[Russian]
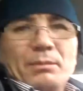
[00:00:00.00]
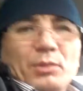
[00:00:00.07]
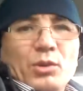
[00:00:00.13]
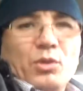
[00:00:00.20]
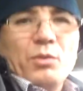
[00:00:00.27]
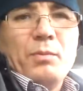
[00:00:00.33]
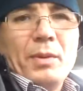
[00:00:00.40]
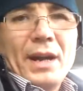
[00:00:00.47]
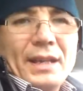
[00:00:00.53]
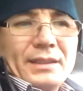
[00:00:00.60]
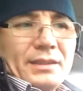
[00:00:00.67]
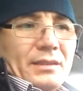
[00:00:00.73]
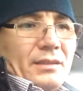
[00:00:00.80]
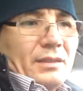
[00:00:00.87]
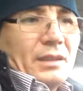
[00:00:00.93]

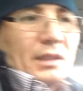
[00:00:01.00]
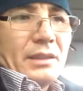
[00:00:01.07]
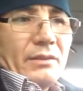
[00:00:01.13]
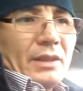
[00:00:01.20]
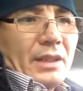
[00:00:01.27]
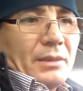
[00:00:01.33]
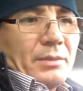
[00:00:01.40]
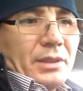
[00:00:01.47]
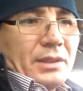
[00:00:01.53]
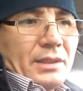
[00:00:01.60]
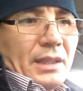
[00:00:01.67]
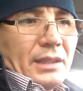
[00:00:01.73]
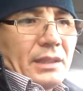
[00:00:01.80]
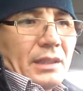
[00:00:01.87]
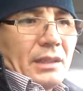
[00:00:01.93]
покупать, этого
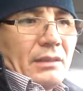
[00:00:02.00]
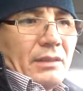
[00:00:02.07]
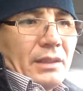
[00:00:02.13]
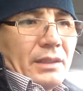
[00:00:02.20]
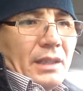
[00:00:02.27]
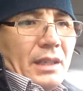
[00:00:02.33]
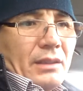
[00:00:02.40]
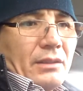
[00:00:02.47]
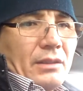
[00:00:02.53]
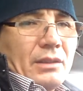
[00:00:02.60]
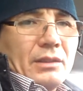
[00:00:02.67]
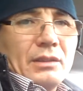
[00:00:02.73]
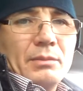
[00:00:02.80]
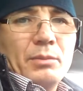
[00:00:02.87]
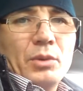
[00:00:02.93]
ароматизатора хватает,
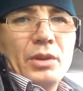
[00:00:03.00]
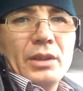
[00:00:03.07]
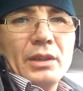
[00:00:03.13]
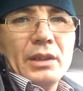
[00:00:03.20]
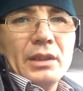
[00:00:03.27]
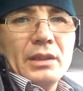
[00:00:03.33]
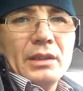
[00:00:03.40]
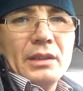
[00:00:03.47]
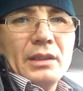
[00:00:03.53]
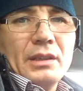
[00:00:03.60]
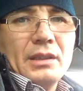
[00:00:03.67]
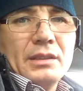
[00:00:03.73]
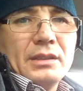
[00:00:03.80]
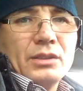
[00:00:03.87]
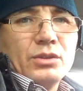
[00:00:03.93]
тем более э,
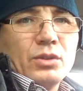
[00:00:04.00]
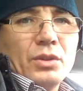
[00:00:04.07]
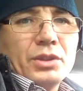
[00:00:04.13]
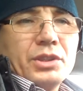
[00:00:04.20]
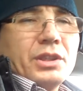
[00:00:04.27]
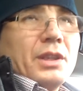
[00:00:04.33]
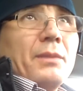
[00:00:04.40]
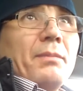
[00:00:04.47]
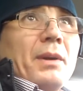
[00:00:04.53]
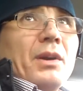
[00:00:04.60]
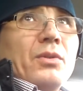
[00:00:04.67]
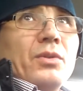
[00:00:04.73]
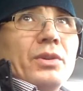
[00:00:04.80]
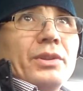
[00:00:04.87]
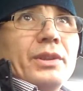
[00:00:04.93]
если солнечная
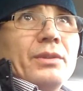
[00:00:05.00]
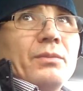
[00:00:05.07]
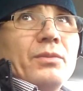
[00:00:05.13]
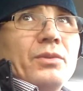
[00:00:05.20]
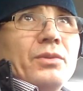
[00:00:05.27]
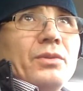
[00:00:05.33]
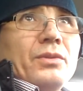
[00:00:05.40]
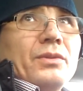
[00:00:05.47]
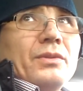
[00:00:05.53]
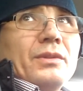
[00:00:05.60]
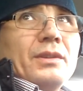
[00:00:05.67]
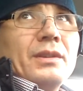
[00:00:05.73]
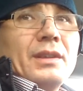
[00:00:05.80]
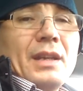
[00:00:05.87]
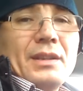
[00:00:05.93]
погода, ну,
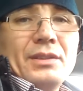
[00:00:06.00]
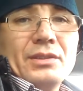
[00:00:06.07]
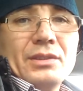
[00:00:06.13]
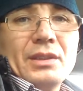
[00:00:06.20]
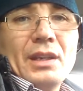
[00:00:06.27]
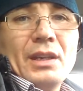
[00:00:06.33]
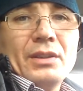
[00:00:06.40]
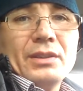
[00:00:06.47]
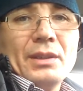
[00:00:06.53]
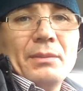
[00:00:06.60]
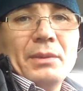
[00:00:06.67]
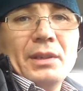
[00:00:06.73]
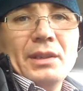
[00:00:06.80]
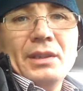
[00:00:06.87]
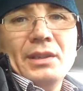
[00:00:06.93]
я не знаю, там
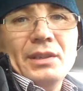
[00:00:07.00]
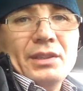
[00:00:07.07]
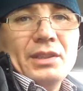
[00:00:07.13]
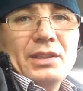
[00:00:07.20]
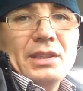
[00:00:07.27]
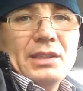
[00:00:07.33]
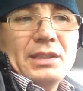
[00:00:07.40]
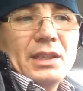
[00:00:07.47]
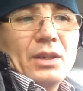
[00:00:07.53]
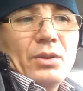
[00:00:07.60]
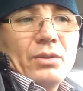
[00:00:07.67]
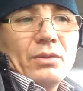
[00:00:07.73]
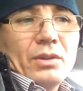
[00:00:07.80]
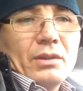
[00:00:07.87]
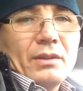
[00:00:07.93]
на неделю
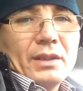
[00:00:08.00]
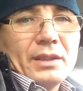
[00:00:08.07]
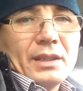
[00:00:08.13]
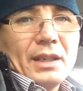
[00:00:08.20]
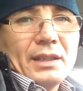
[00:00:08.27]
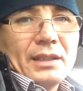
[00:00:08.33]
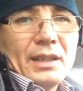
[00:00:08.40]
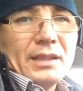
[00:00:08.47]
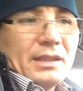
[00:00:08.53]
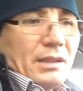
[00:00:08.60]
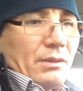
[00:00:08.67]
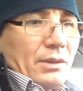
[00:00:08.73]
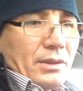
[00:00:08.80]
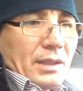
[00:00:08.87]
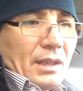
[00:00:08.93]
его хватает. А если
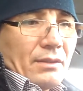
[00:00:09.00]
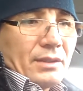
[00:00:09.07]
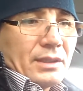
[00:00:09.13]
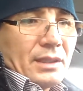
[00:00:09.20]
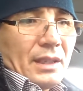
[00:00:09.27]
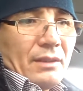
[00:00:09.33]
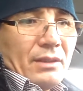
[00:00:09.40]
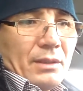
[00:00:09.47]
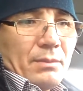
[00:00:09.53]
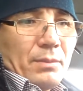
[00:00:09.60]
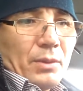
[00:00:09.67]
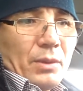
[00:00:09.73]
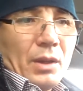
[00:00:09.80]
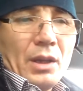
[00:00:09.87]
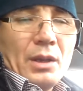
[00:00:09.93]
его вот так восстановить
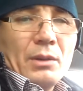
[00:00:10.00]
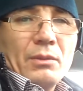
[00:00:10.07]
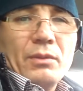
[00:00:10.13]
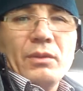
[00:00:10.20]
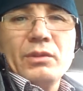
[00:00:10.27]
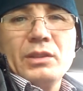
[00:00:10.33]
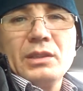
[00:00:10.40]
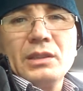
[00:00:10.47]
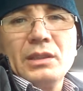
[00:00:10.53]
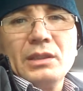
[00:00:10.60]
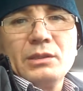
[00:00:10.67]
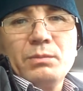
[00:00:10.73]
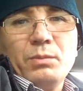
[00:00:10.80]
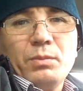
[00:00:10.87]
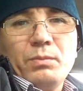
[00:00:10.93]
по, по,
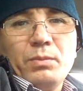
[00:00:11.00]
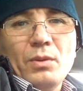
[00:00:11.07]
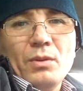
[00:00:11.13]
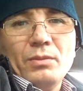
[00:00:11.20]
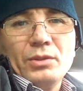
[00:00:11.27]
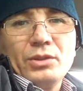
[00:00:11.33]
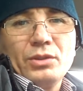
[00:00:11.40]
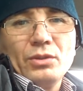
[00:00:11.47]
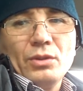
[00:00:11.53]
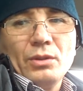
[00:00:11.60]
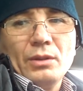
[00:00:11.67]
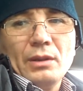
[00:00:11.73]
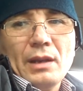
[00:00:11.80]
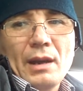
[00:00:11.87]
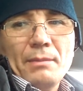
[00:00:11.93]
с
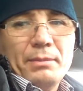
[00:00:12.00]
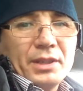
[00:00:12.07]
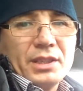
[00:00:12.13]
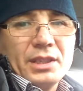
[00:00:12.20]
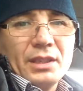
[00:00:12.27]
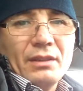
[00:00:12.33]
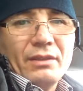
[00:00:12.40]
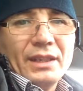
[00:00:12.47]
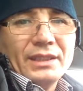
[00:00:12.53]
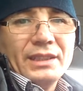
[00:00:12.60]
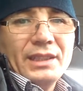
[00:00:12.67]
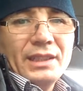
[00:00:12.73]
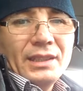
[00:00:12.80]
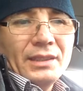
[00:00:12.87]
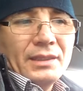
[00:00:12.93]
помощью обычной
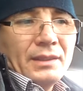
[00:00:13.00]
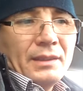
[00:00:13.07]
воды,